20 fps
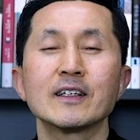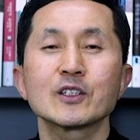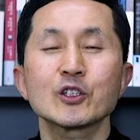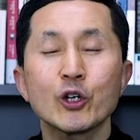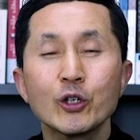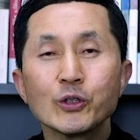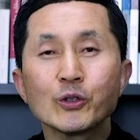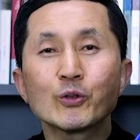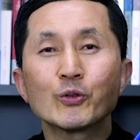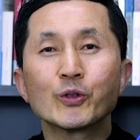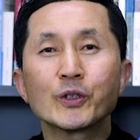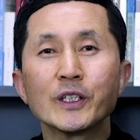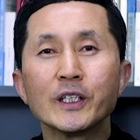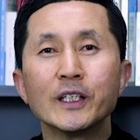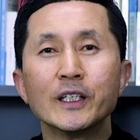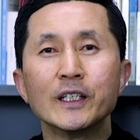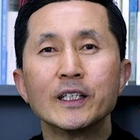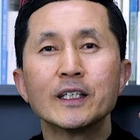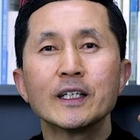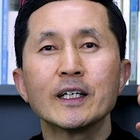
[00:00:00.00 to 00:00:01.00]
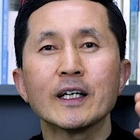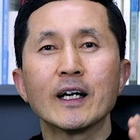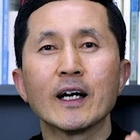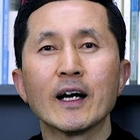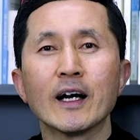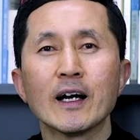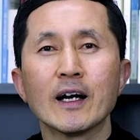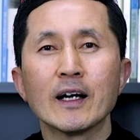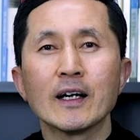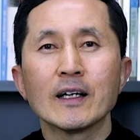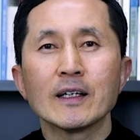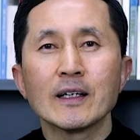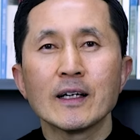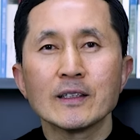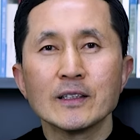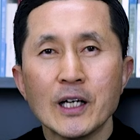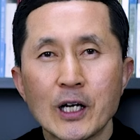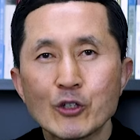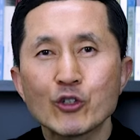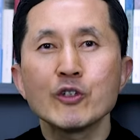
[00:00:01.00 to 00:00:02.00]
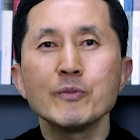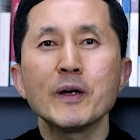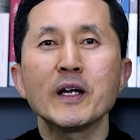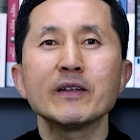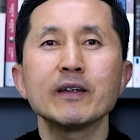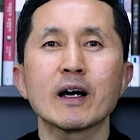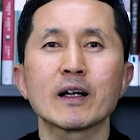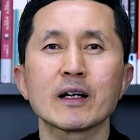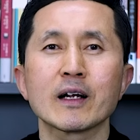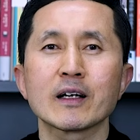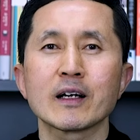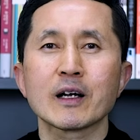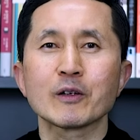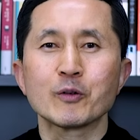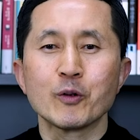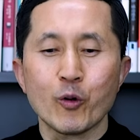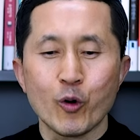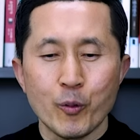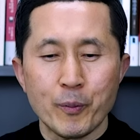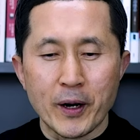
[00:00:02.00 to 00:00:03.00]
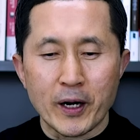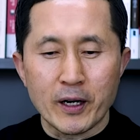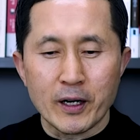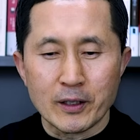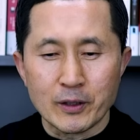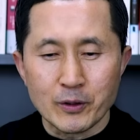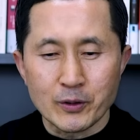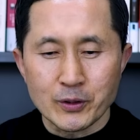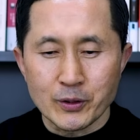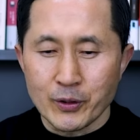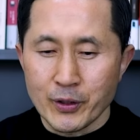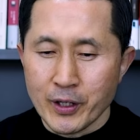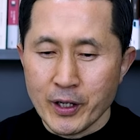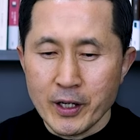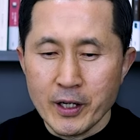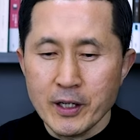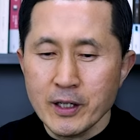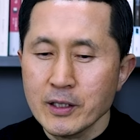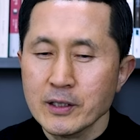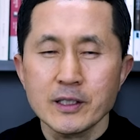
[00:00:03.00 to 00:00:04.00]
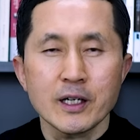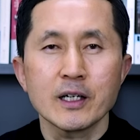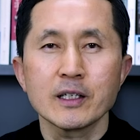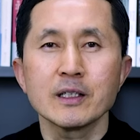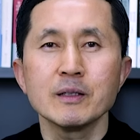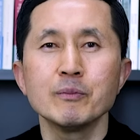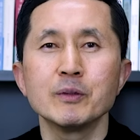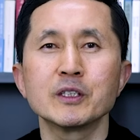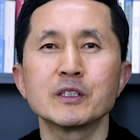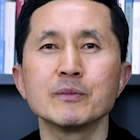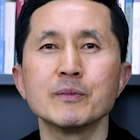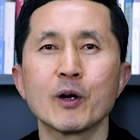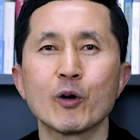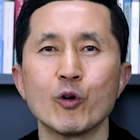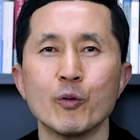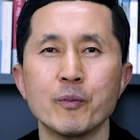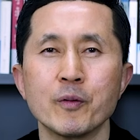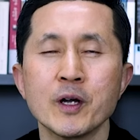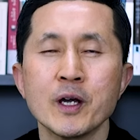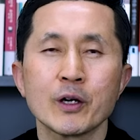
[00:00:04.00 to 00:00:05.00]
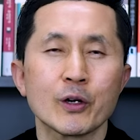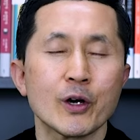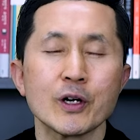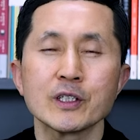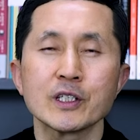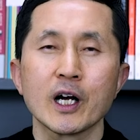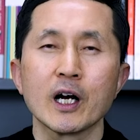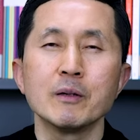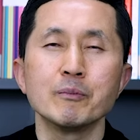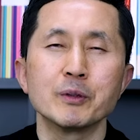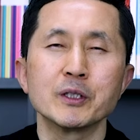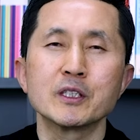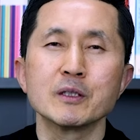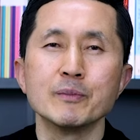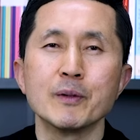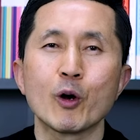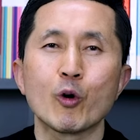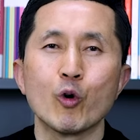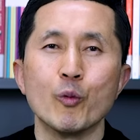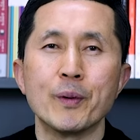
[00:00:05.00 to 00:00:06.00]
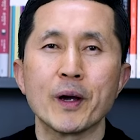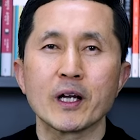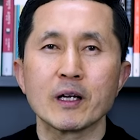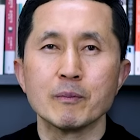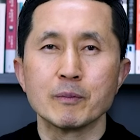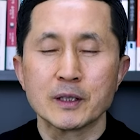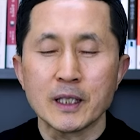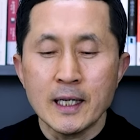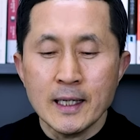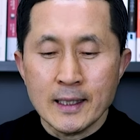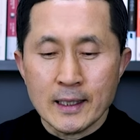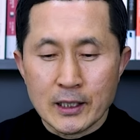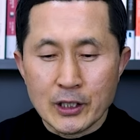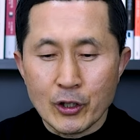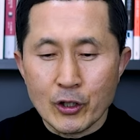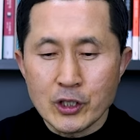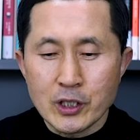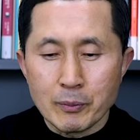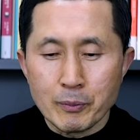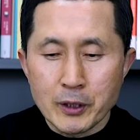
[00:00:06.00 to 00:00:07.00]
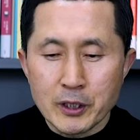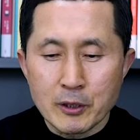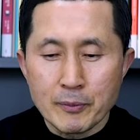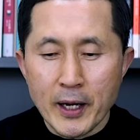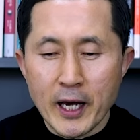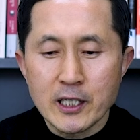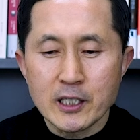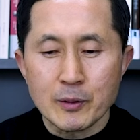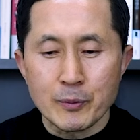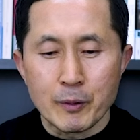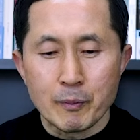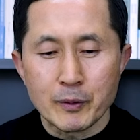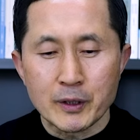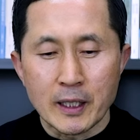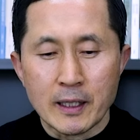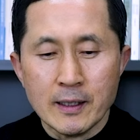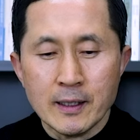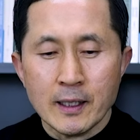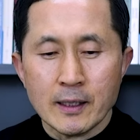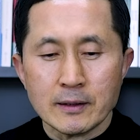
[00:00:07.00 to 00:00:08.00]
천국이 예수님의 나라라고 고백하는 거죠. 굉장히 믿음의 고 굉장한 믿음의 고백입니다. 이것이 믿음의 핵심입니다.